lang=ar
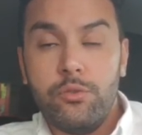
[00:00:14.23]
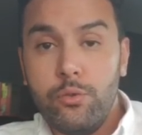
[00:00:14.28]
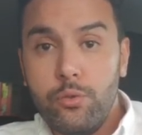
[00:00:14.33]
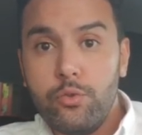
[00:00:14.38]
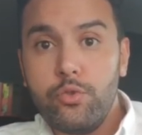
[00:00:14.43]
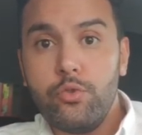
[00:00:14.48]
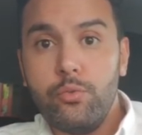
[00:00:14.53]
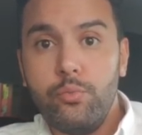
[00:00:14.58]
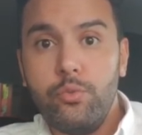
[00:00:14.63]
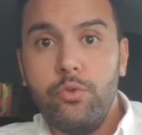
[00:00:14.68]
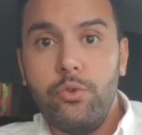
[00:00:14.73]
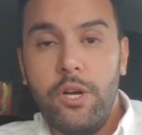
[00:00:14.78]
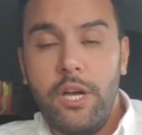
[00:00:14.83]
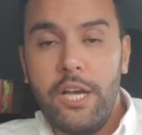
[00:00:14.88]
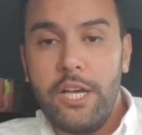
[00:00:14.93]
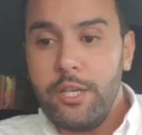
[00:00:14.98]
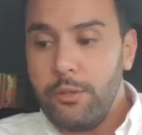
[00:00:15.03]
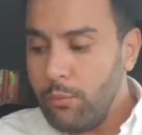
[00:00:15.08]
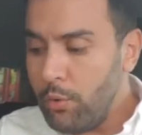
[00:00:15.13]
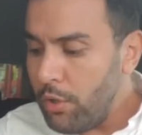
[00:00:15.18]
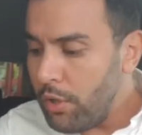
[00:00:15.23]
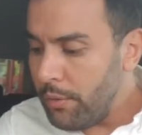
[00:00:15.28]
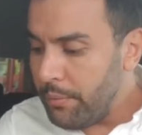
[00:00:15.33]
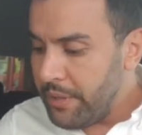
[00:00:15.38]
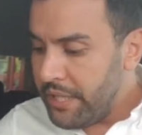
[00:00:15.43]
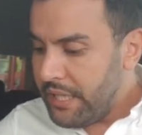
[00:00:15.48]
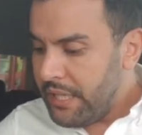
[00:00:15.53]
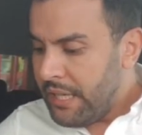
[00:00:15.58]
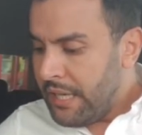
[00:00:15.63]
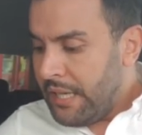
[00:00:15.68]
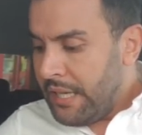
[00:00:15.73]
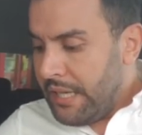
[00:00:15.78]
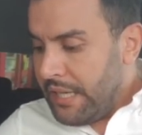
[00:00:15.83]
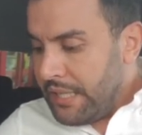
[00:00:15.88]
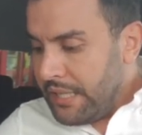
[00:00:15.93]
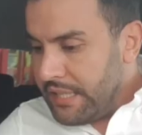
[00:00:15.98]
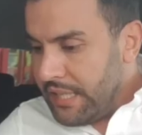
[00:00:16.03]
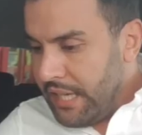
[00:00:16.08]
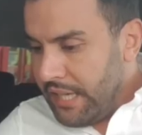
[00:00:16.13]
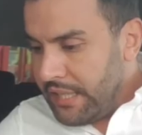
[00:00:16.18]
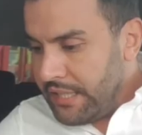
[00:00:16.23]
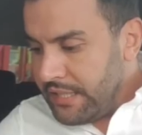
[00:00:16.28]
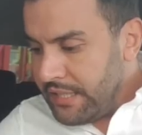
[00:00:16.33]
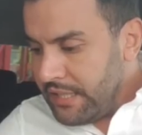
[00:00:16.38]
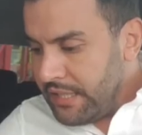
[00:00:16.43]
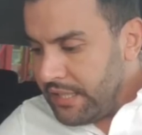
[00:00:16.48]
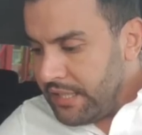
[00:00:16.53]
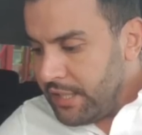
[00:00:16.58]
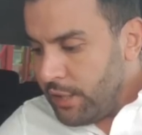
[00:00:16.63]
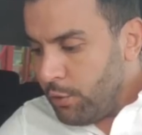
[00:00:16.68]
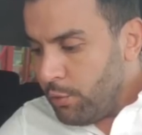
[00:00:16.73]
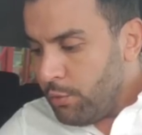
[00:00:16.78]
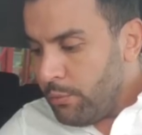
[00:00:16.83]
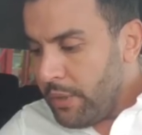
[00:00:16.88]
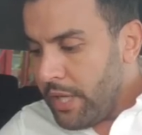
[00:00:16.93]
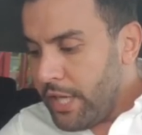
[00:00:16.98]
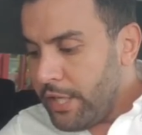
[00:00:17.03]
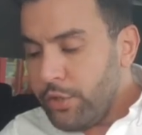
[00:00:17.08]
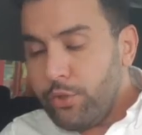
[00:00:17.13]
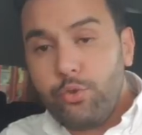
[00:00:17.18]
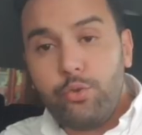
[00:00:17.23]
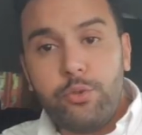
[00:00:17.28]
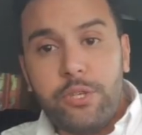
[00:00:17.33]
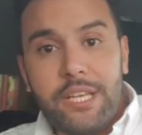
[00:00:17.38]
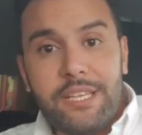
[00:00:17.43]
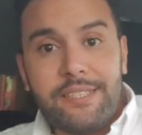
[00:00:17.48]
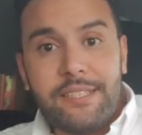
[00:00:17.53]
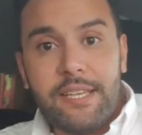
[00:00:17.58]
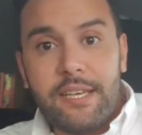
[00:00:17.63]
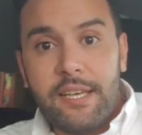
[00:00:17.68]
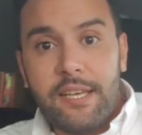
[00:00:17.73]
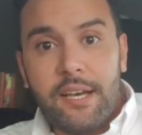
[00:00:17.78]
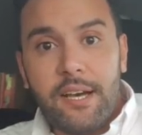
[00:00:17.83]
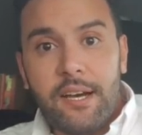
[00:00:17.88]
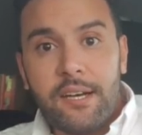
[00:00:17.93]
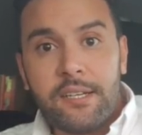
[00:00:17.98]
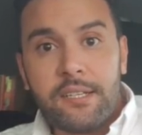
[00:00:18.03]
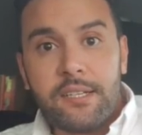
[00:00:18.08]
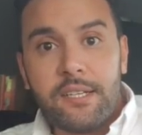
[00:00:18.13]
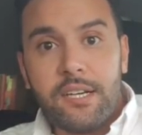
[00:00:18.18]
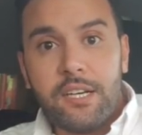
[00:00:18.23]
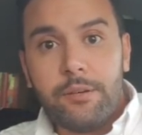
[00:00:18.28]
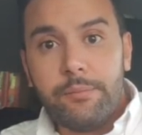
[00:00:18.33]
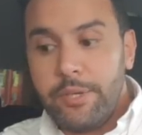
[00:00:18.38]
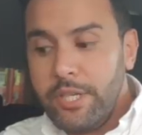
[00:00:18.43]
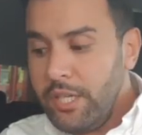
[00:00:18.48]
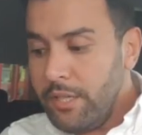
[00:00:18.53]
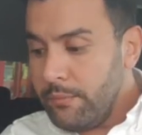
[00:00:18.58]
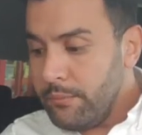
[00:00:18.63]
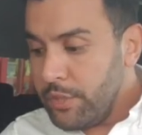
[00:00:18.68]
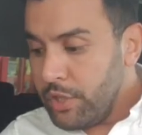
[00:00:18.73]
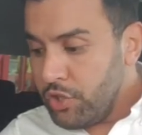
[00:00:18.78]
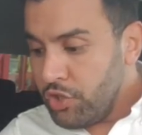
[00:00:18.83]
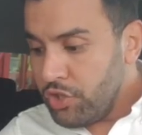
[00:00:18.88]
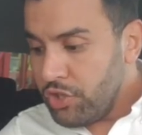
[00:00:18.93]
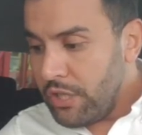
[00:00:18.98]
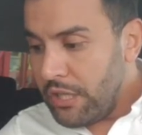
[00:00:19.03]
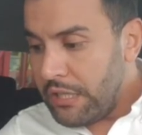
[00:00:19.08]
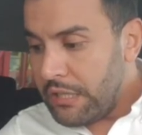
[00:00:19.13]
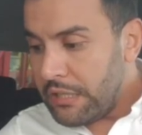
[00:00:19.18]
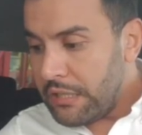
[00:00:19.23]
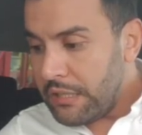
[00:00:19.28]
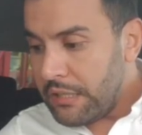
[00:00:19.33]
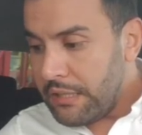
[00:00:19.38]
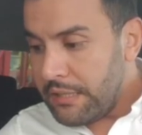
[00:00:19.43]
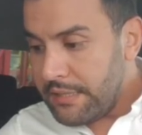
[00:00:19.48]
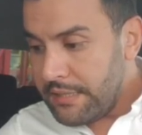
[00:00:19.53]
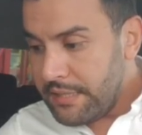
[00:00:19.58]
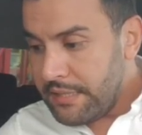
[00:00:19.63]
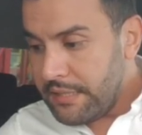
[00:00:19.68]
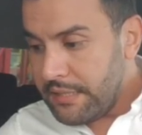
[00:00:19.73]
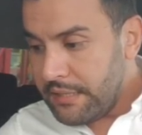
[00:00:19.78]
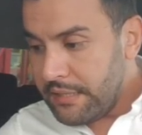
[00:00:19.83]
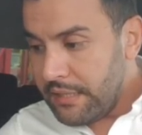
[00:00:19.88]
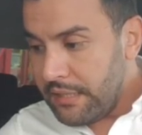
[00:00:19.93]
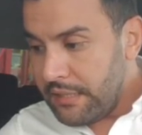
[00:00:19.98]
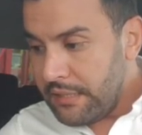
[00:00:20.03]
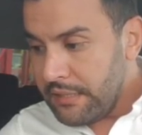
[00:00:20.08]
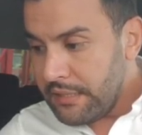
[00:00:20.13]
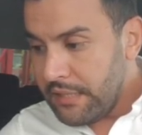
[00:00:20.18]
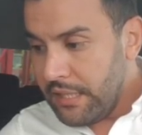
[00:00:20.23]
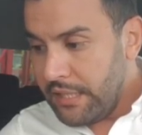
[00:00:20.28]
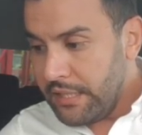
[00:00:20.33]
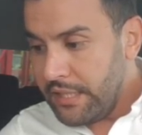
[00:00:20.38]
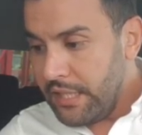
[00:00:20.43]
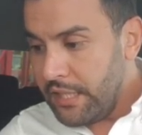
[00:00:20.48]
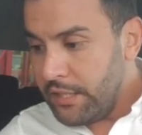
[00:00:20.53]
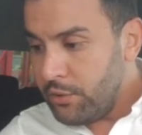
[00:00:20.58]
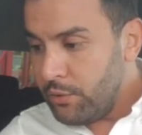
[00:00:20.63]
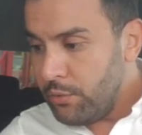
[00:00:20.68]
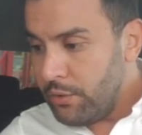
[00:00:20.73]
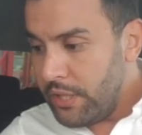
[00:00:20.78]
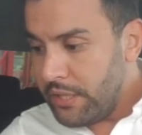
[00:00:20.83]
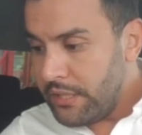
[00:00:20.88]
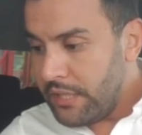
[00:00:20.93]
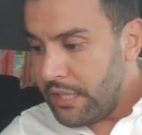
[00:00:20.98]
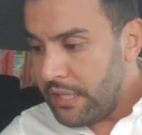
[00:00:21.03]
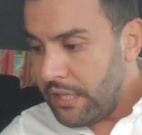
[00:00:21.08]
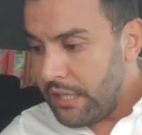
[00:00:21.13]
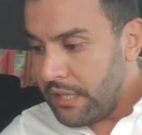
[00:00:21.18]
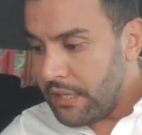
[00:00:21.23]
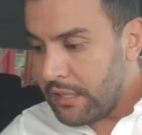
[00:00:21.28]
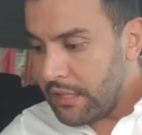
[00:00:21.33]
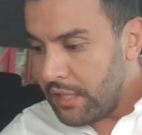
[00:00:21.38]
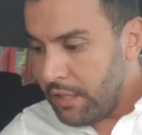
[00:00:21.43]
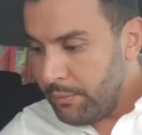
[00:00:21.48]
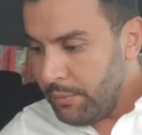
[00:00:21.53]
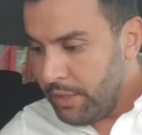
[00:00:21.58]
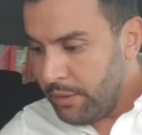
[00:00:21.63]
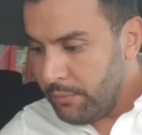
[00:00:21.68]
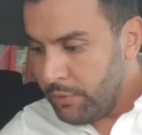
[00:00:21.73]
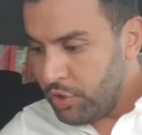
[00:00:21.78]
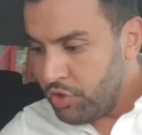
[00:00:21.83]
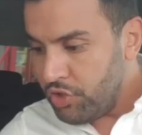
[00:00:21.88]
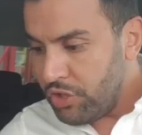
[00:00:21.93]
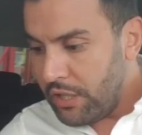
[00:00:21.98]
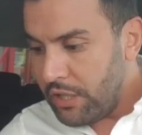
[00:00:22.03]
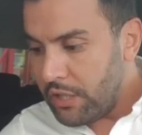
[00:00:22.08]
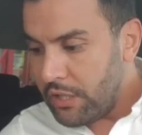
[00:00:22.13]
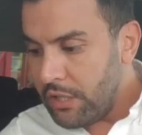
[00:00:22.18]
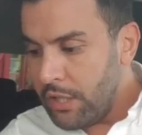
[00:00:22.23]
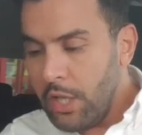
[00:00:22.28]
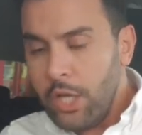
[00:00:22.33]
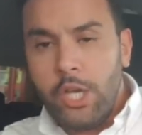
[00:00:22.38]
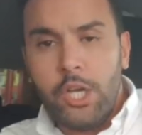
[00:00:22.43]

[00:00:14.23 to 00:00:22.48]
الأسبوع المقبل يعني يوم الثلاثاء الرابع من شهر 6 يعني الثلاثاء الرابع من شهر